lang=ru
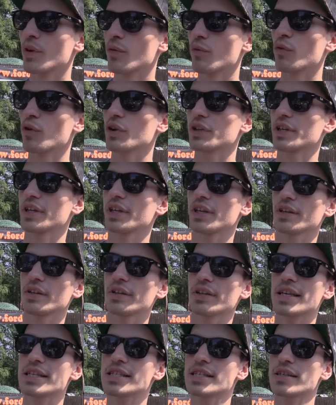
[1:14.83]
Вот. Вот,
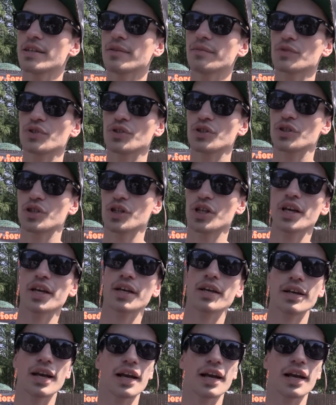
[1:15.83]
и если человек,